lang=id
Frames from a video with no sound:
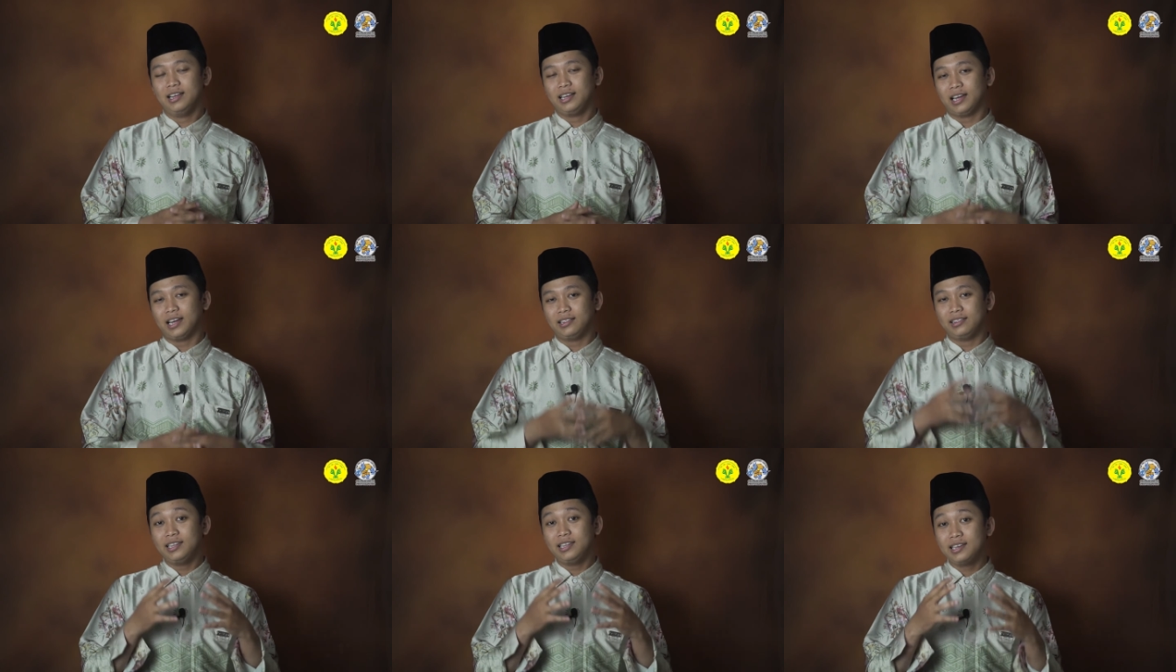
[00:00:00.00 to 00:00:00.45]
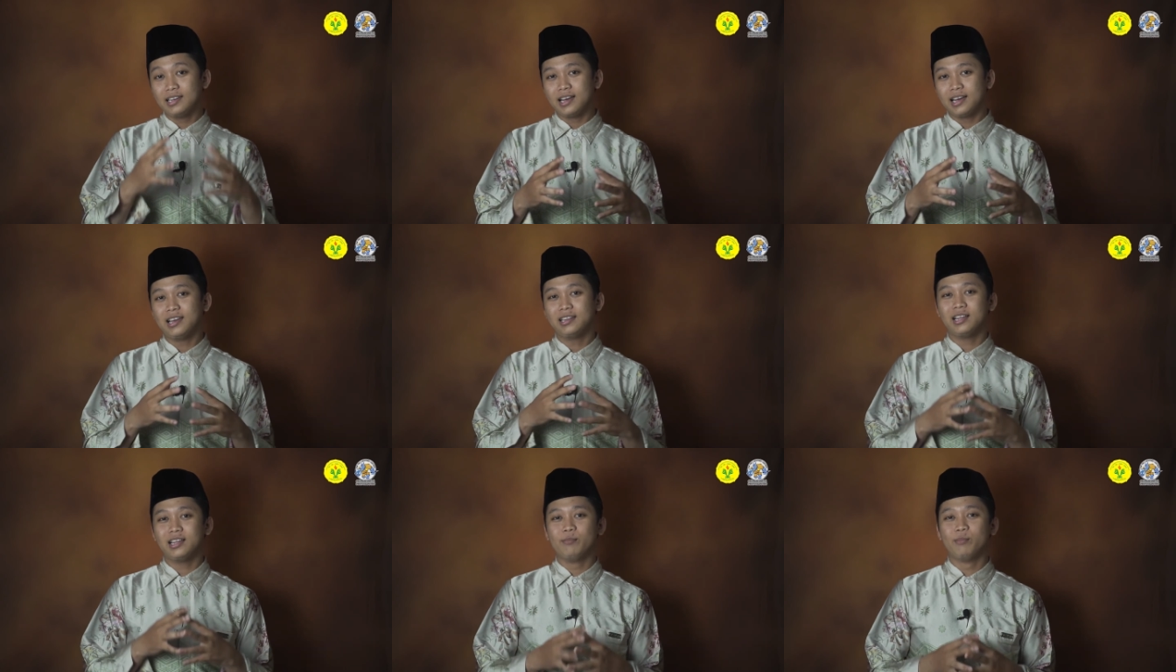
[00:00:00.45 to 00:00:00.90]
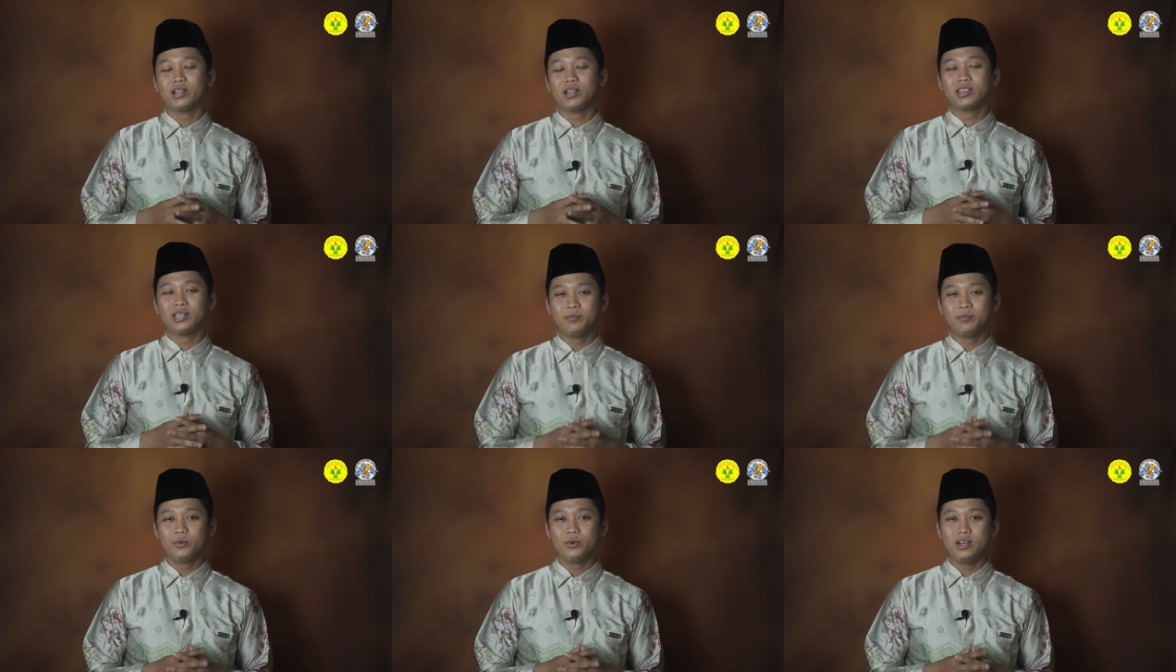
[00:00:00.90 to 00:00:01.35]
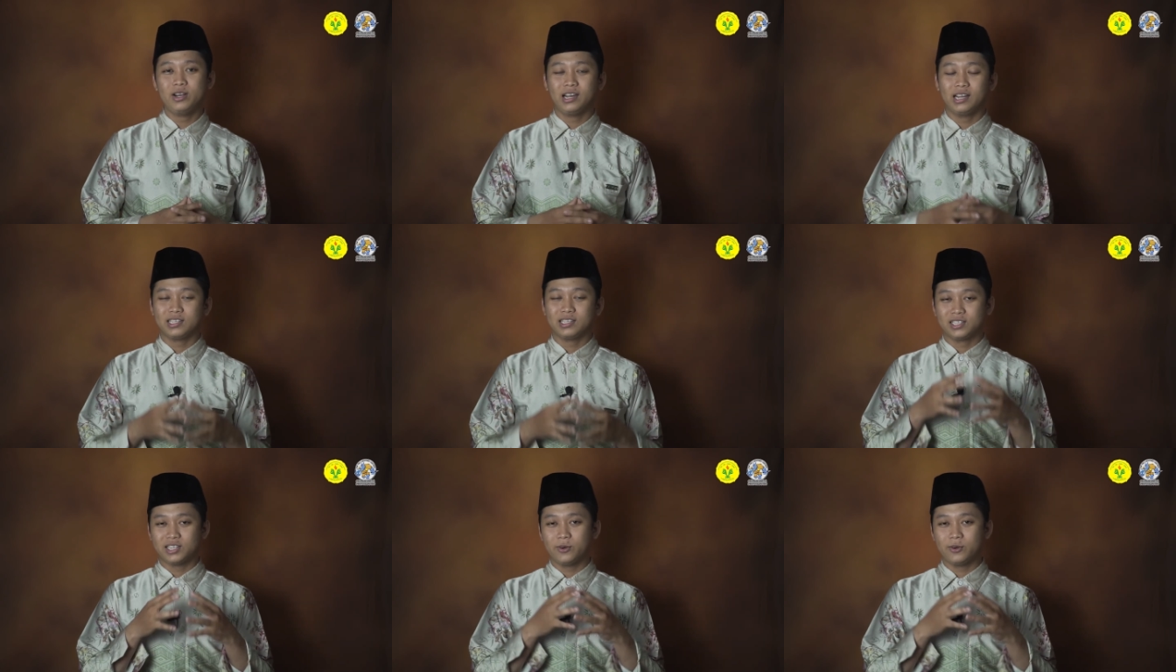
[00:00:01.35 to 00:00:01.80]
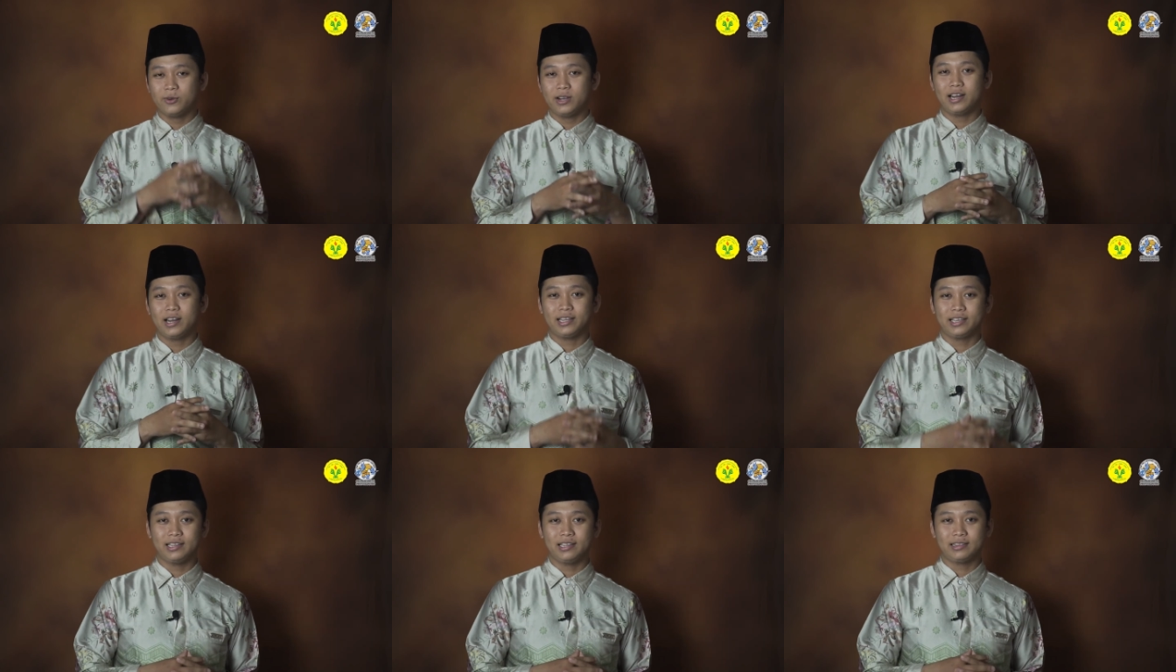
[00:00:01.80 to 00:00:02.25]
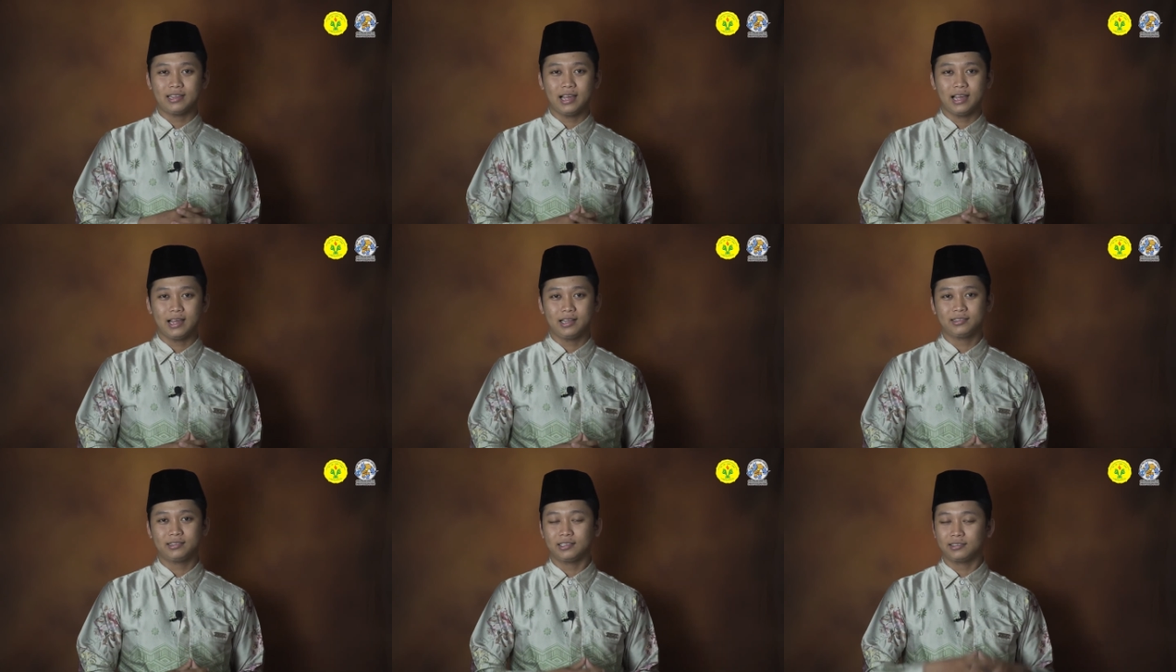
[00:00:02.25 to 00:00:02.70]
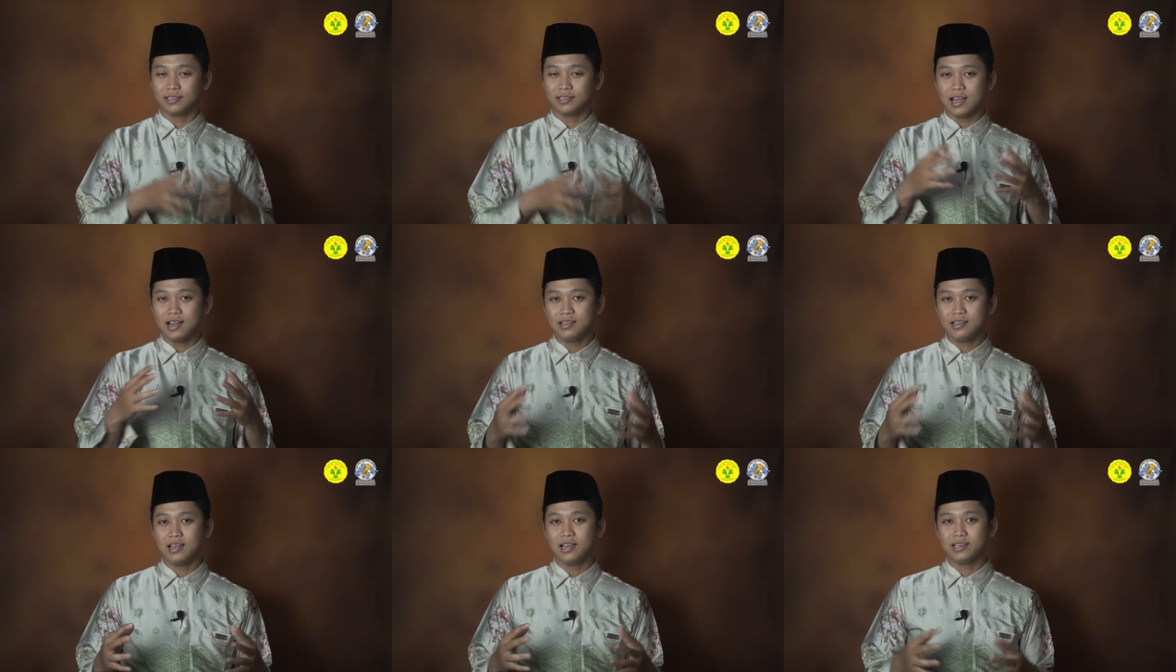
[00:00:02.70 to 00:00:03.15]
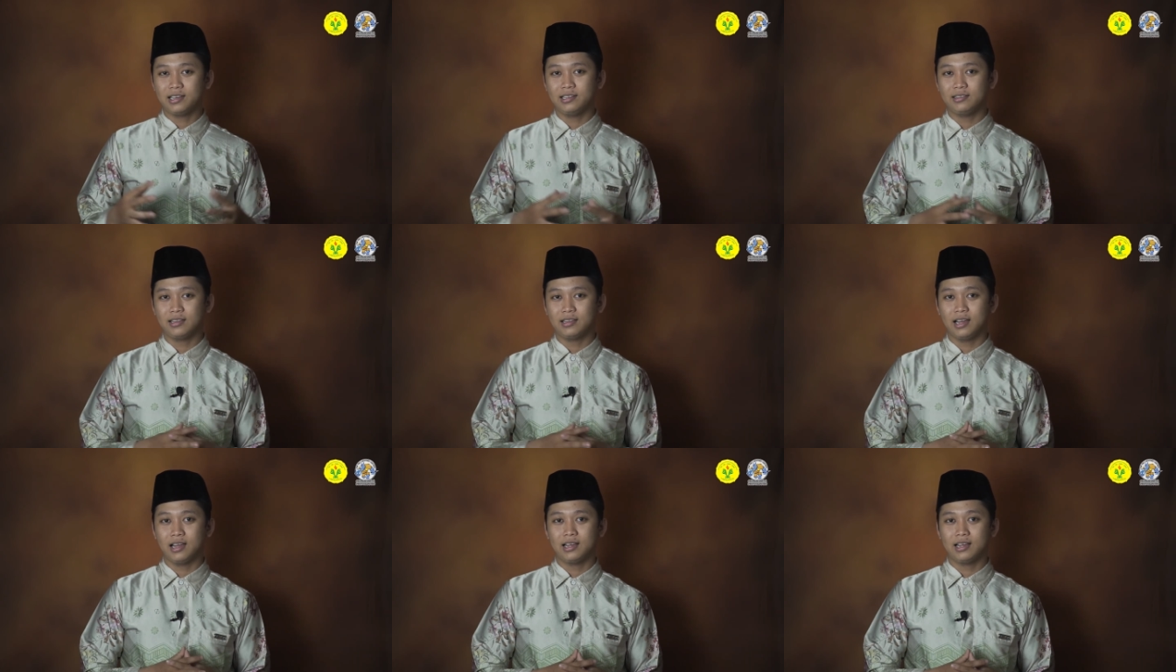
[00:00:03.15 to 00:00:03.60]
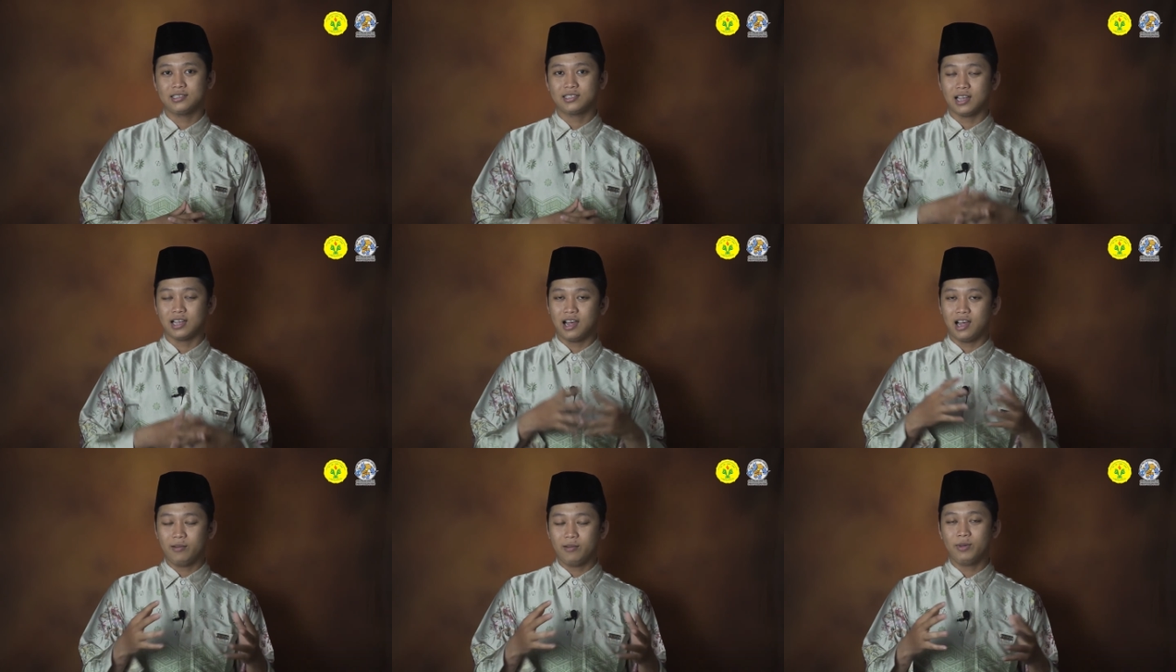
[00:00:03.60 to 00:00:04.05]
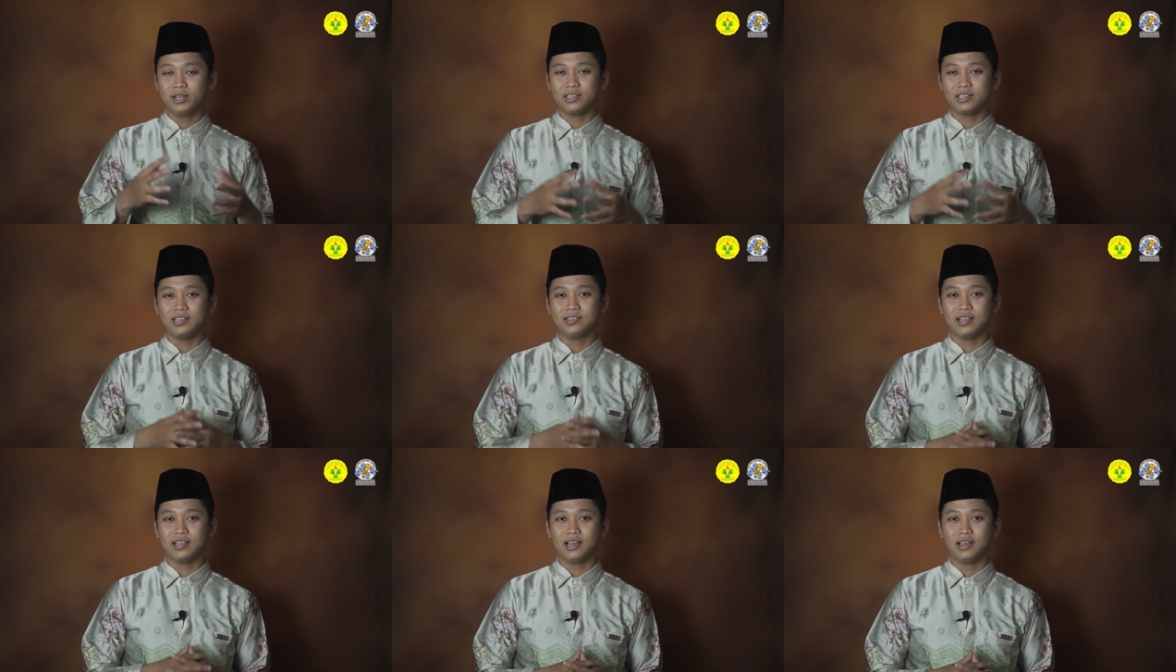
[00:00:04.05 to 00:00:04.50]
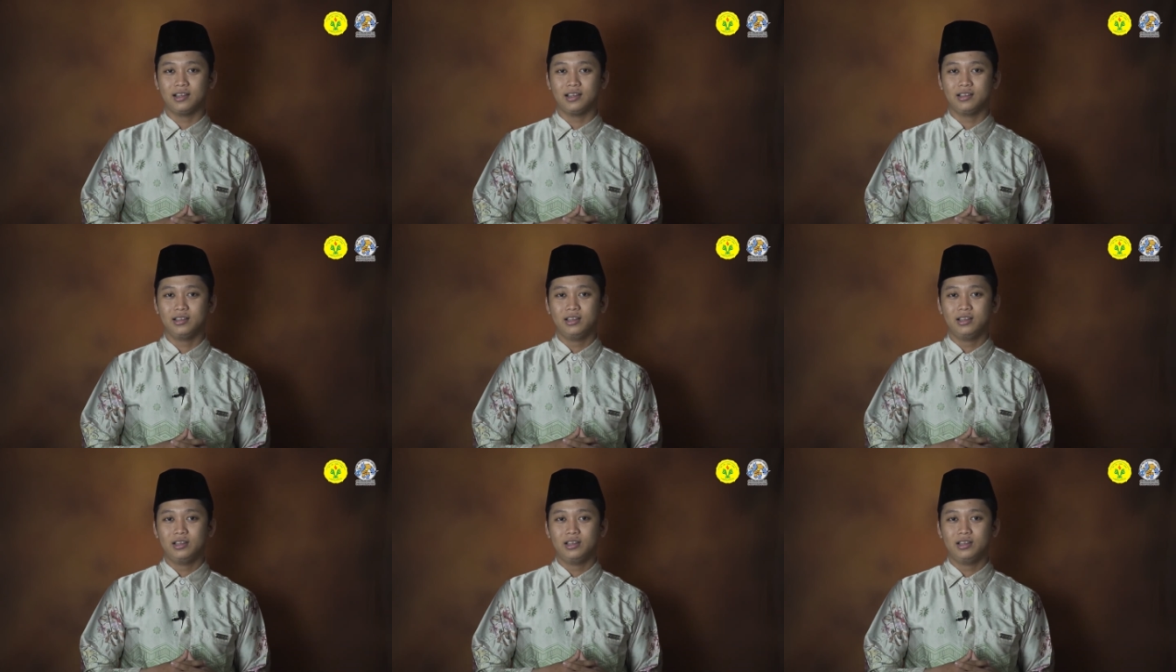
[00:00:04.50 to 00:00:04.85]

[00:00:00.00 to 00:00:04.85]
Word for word: ketika kita bertemu dengan saudara kita, tetangga kita, sahabat kita.